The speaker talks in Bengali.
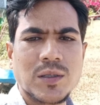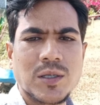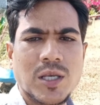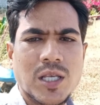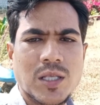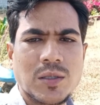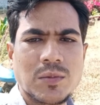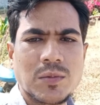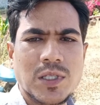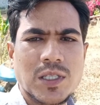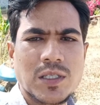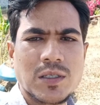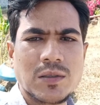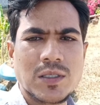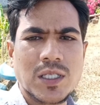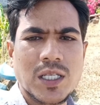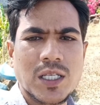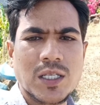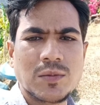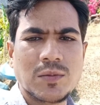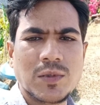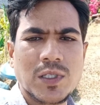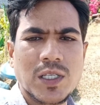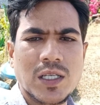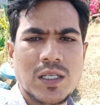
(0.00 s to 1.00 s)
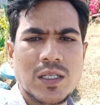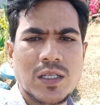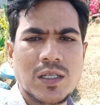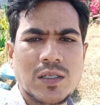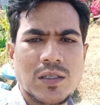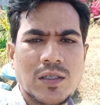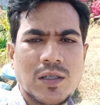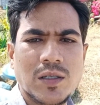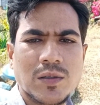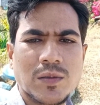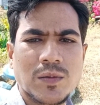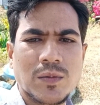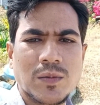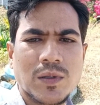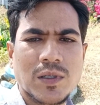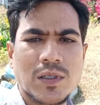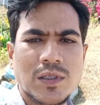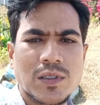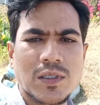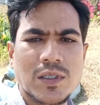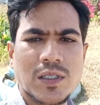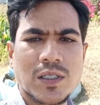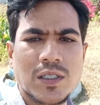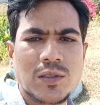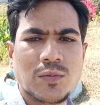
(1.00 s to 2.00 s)
সকলকে অনেক ধন্যবাদ আজকে এই
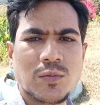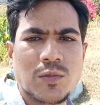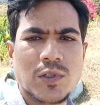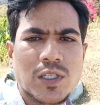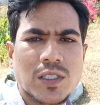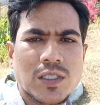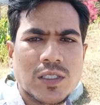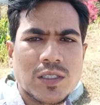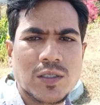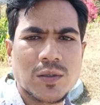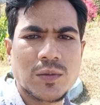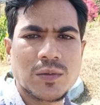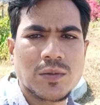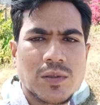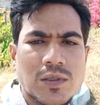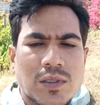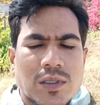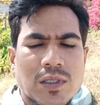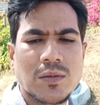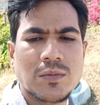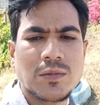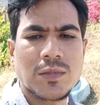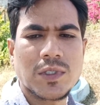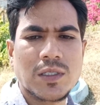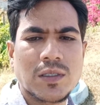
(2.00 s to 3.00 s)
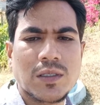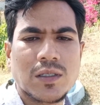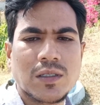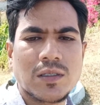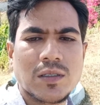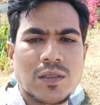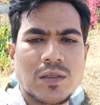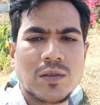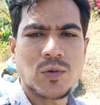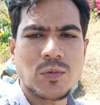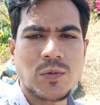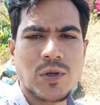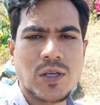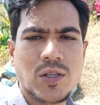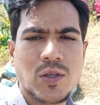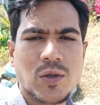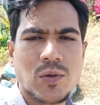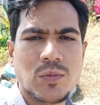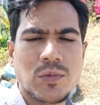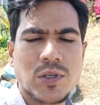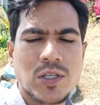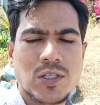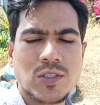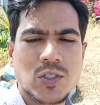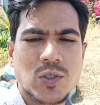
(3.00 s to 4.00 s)
পর্যন্তই যদি ভিডিওটি ভালো
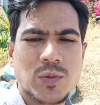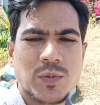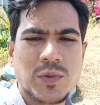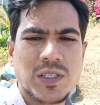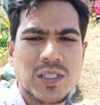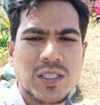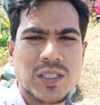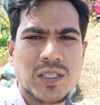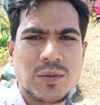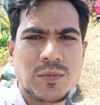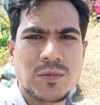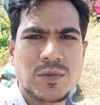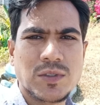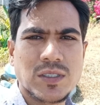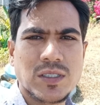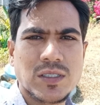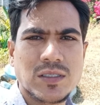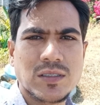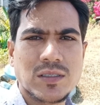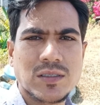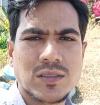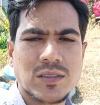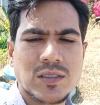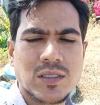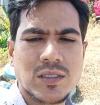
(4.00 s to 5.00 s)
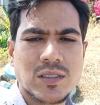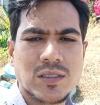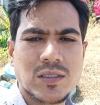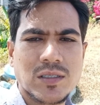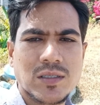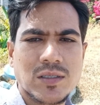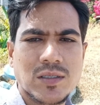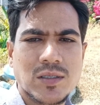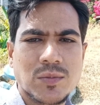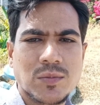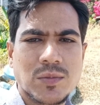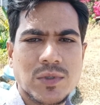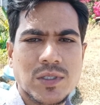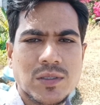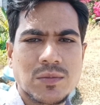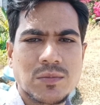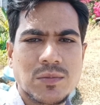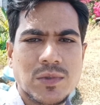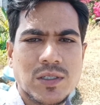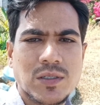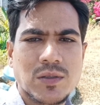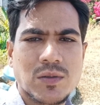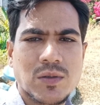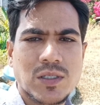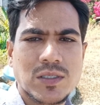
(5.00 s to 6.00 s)
লাগে অবশ্যই লাইক শেয়ার সাবস্ক্রাইব করতে
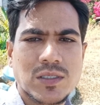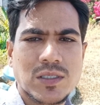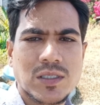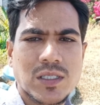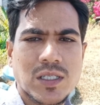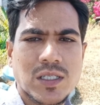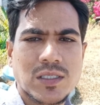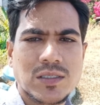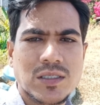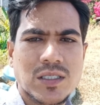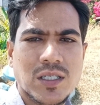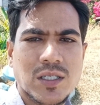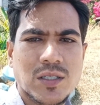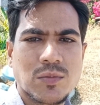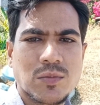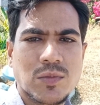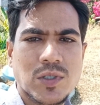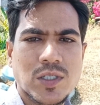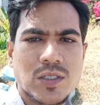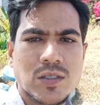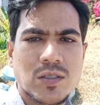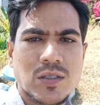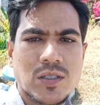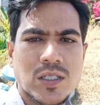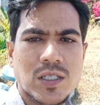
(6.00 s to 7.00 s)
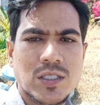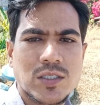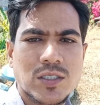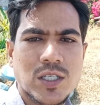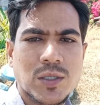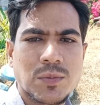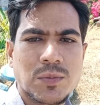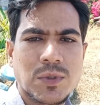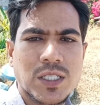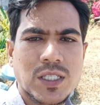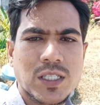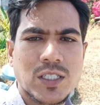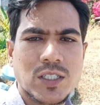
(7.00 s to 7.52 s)
ভুলবেন না আল্লাহ হাফেজ